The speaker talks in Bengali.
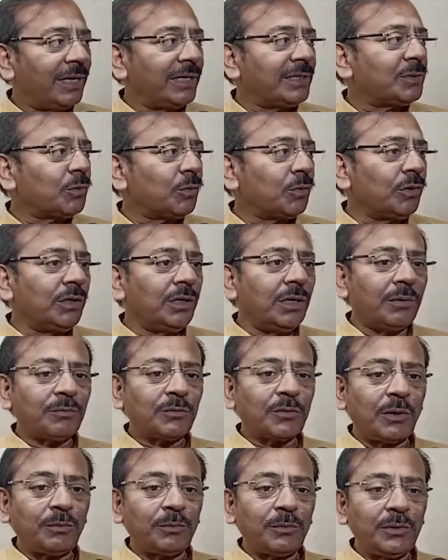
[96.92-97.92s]
রিভাইজ করে নিলাম
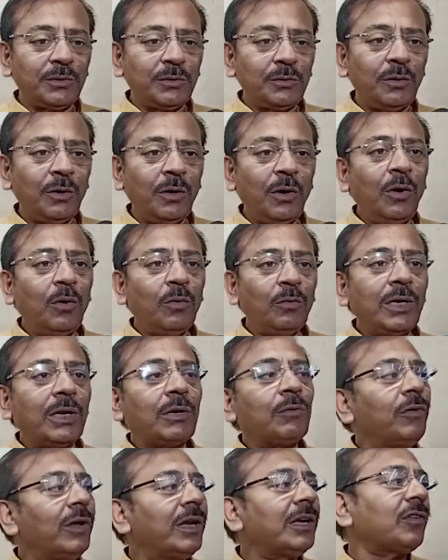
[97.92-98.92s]
সব কিছু উই
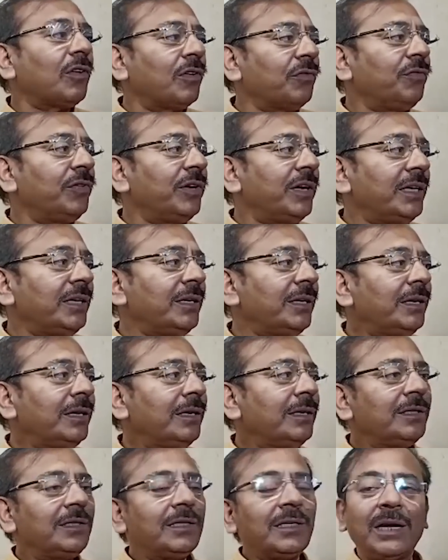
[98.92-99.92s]
আর ওয়েল কনফিডেন্ট
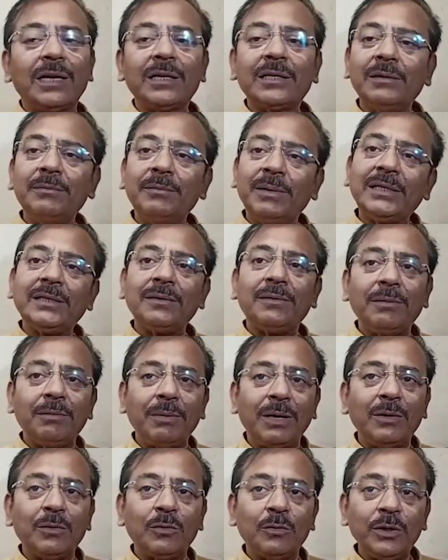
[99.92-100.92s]
যে কালকের ম্যাচ আমরা
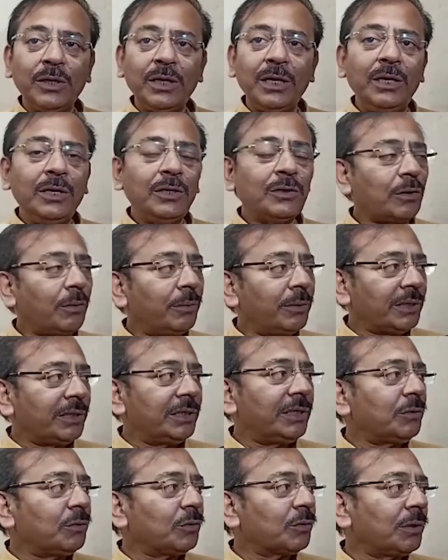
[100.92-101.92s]
ভালো করে সবাইকে
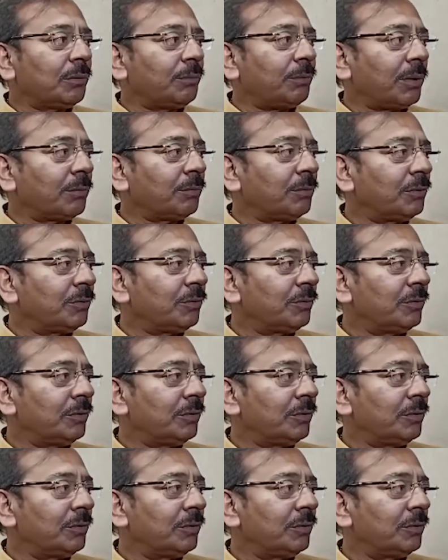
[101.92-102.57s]
নিয়ে করতে পারবো লোক